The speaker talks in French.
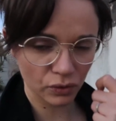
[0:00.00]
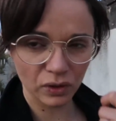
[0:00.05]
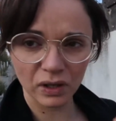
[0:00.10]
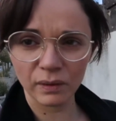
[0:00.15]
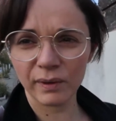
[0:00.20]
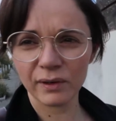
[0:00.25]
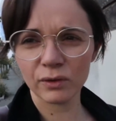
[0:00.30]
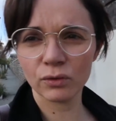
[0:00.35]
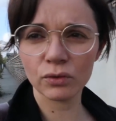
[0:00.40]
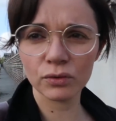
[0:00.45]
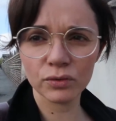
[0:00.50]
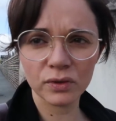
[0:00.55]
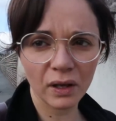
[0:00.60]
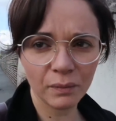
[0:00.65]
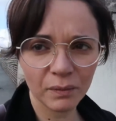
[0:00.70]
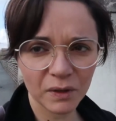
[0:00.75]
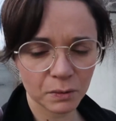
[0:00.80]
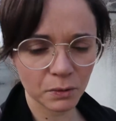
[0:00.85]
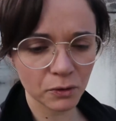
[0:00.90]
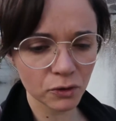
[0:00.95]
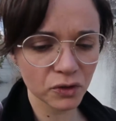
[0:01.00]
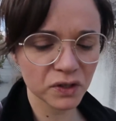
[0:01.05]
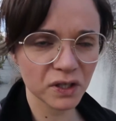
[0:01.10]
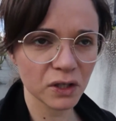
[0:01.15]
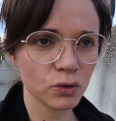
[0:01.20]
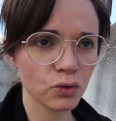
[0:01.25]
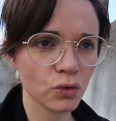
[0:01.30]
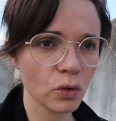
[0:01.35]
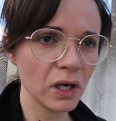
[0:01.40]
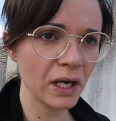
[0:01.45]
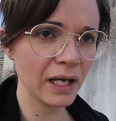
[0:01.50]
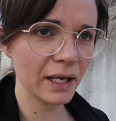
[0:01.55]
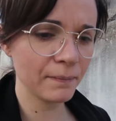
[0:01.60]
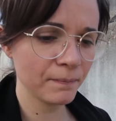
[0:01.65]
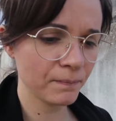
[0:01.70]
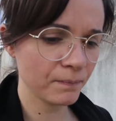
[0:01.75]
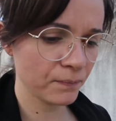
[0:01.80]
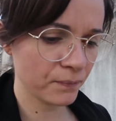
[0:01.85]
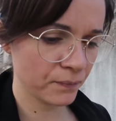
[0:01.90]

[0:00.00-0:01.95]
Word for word: ce n'est pas du gluten, mais je pense que c'est du lait.